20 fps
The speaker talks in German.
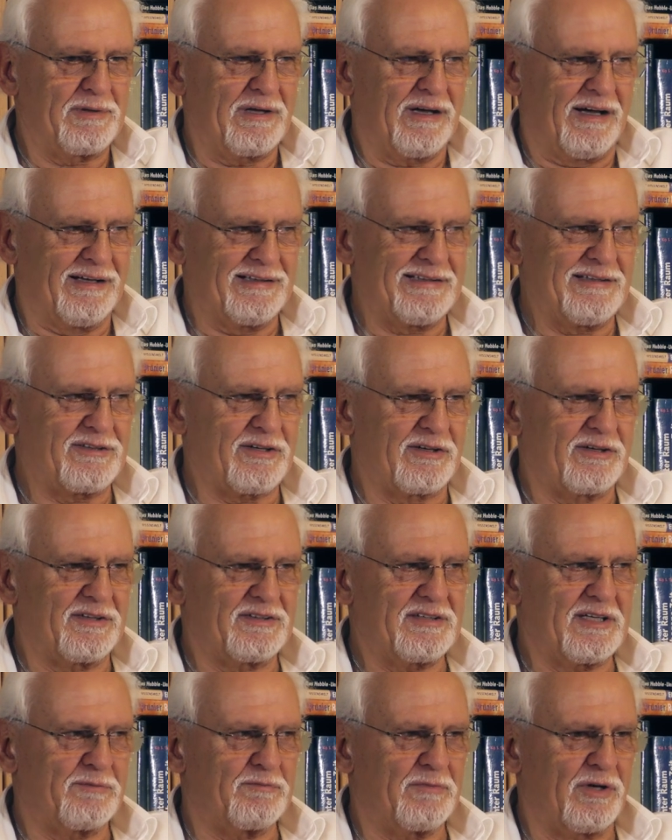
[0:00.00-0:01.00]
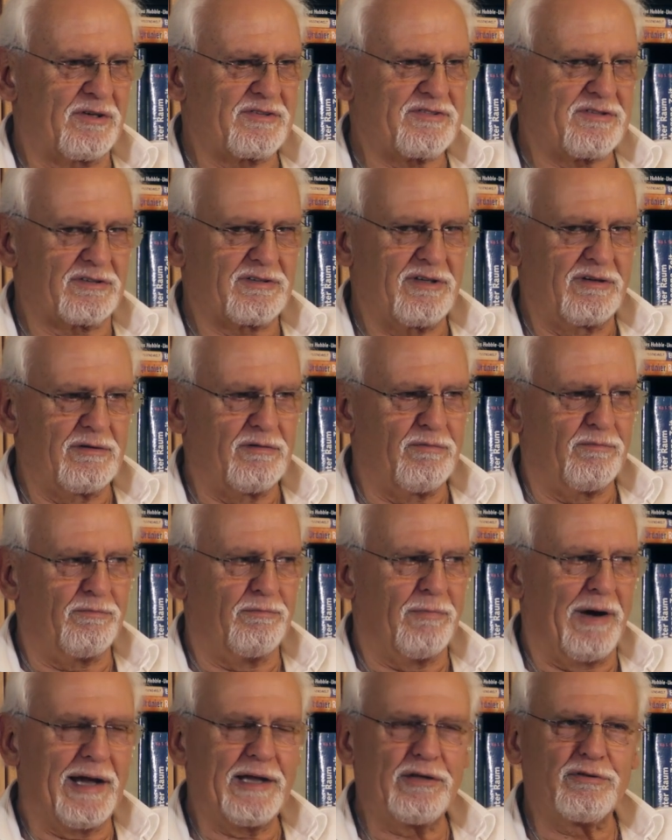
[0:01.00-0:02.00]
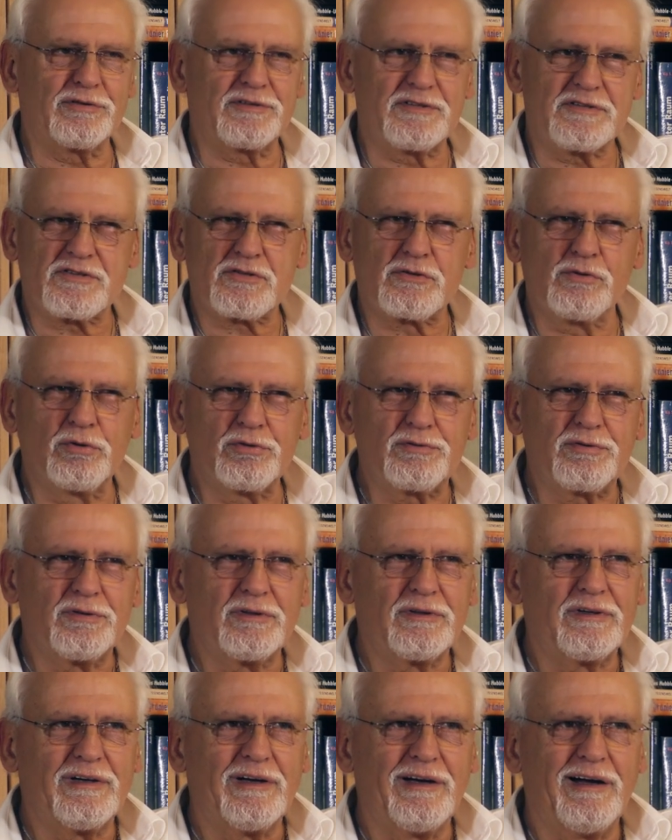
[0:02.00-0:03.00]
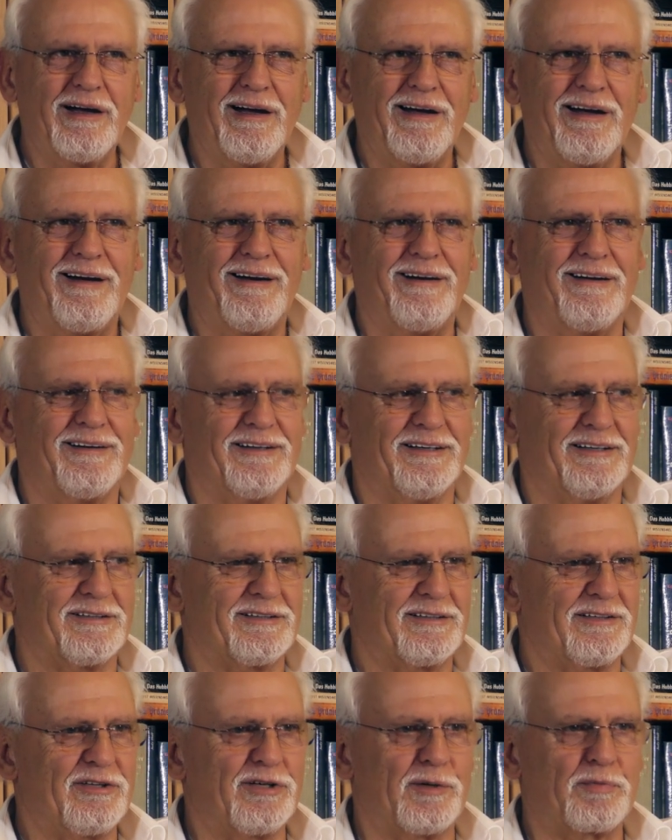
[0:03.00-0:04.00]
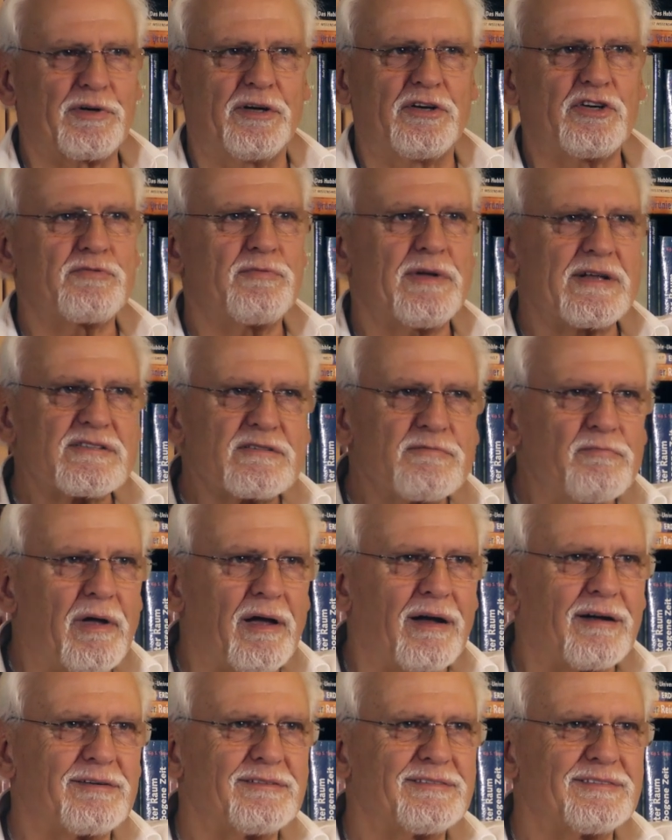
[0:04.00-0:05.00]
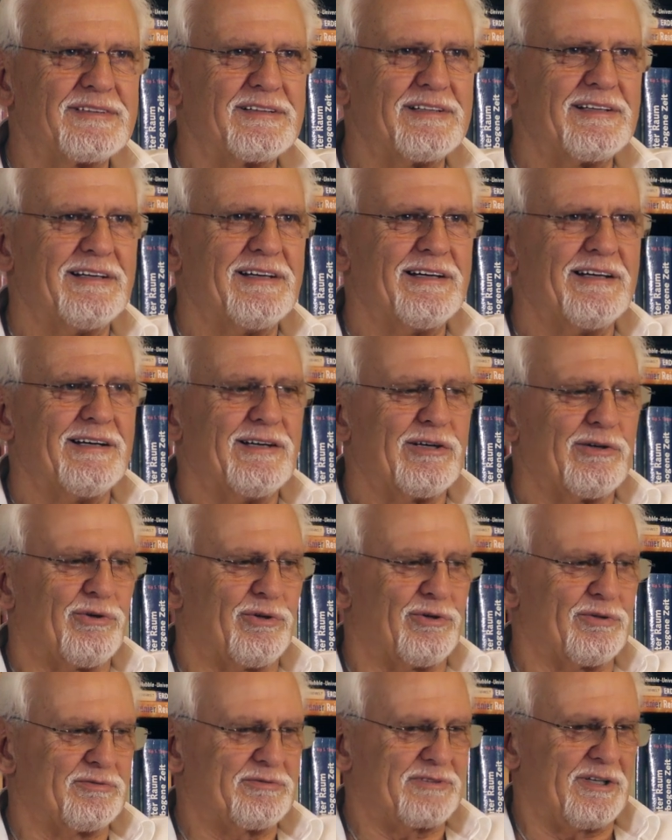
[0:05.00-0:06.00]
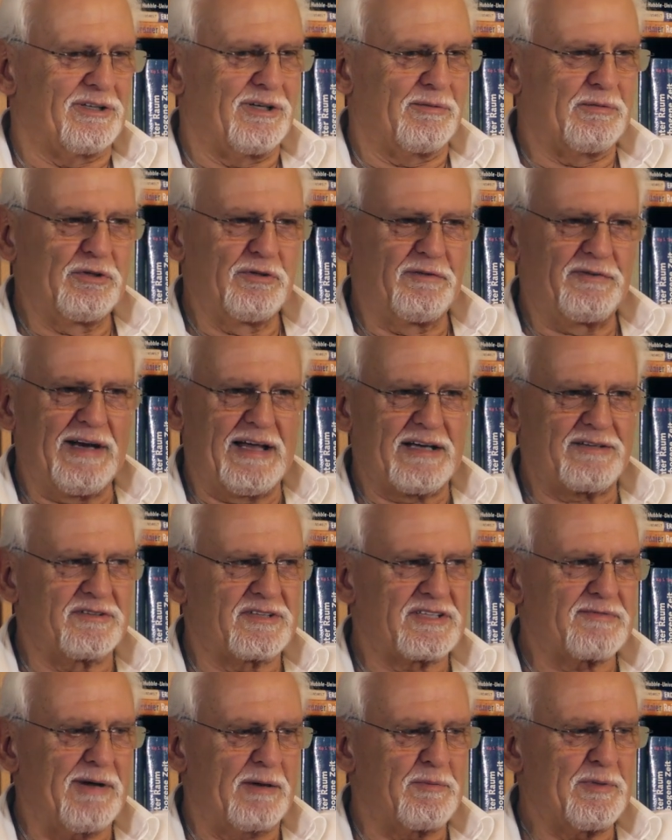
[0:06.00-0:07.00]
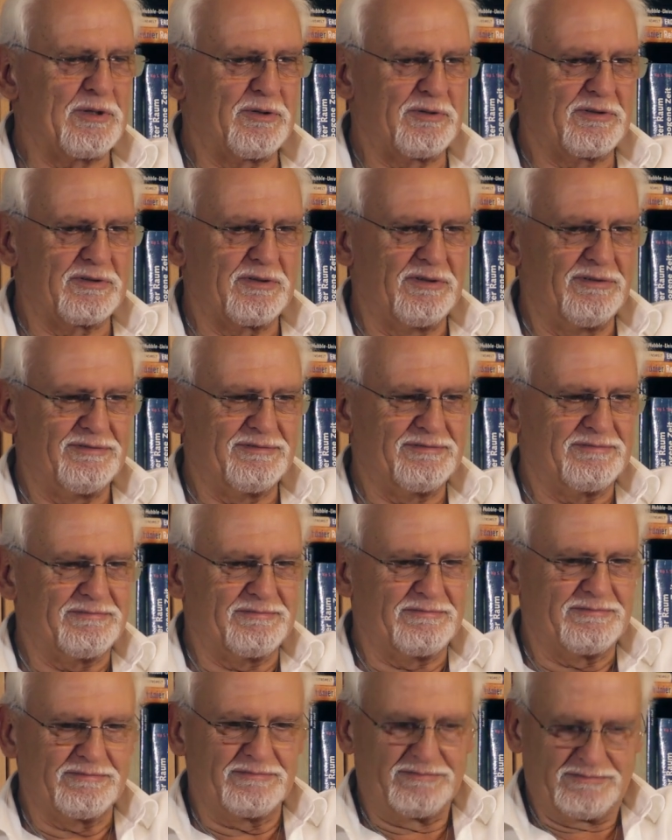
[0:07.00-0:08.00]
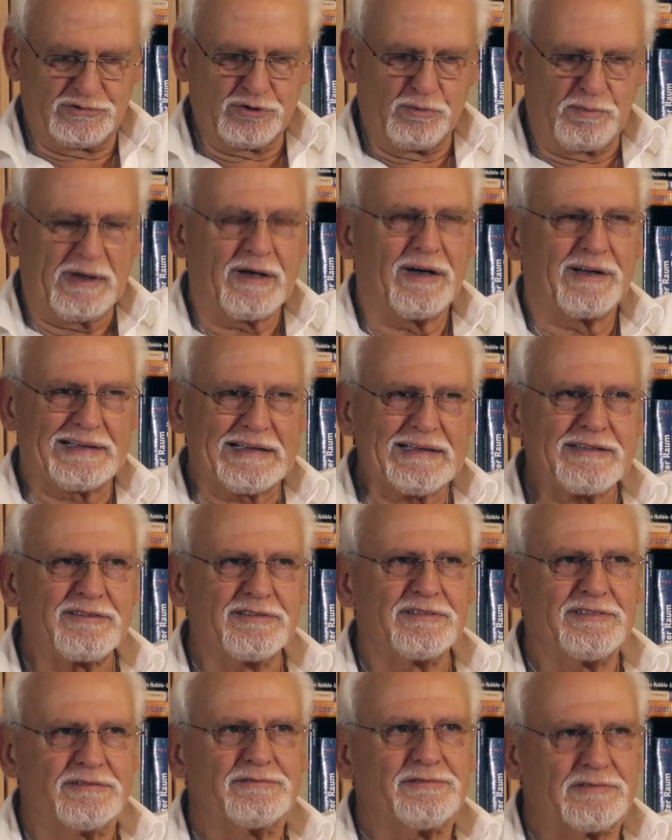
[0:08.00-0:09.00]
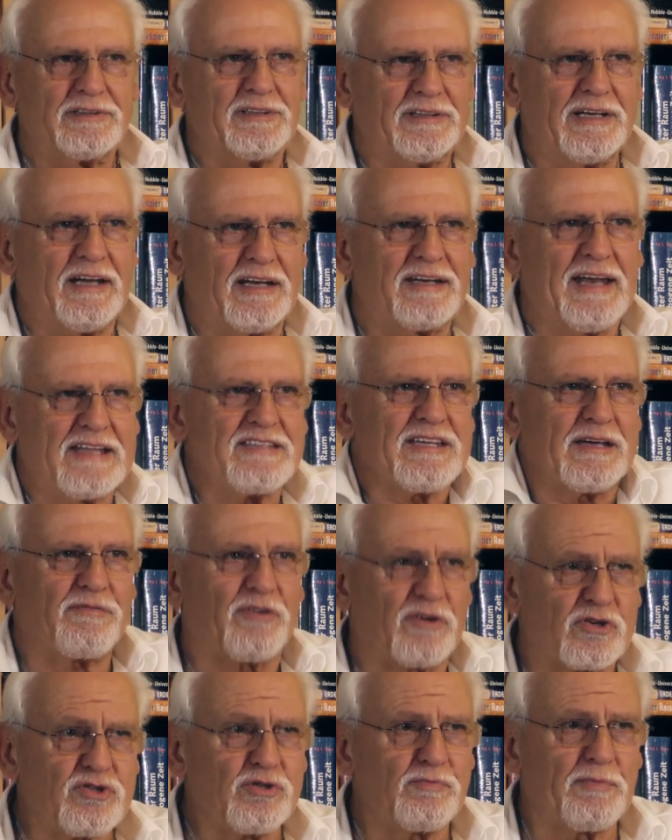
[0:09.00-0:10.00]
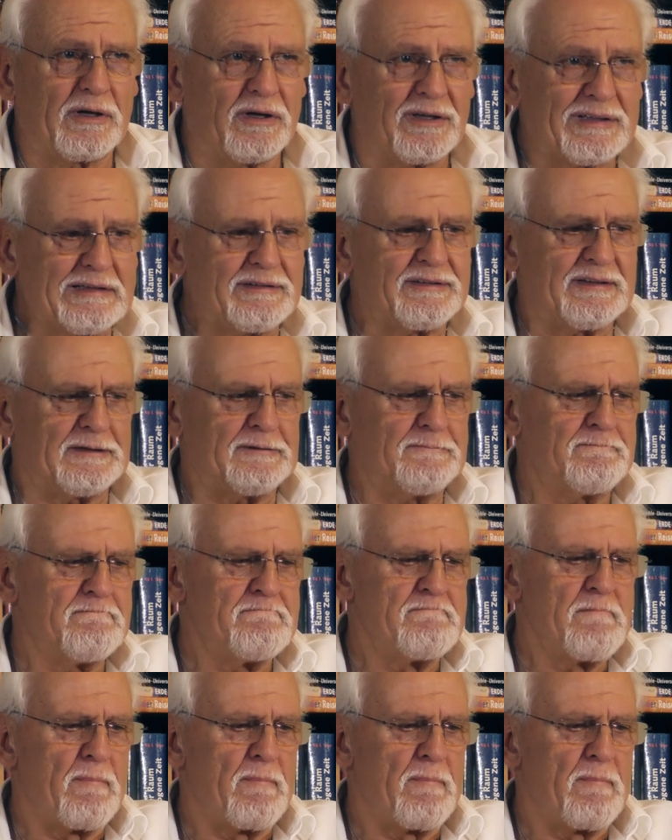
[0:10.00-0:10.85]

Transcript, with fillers: behandelt. Dann hat der Mann gesagt, meint er das gut? Äh, ich habe keine Schmerzen mehr. und dann habe ich nur vielleicht nur zwei Minuten so behandelt. Ich nenne es einfach so behandelt. Ja.